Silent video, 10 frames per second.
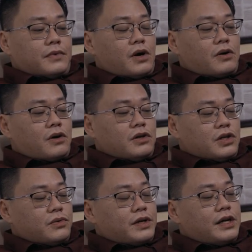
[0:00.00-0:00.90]
nó có
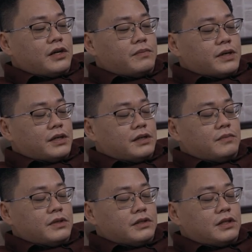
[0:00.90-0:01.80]
nhiều cái nó bị
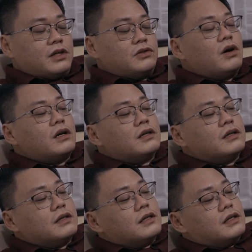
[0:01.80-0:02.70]
giống như sơ xuất
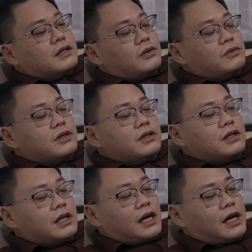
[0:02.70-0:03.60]
ví dụ
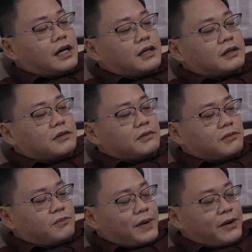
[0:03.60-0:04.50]
như là
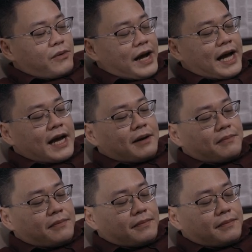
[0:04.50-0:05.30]
mạng quả thầy cũng có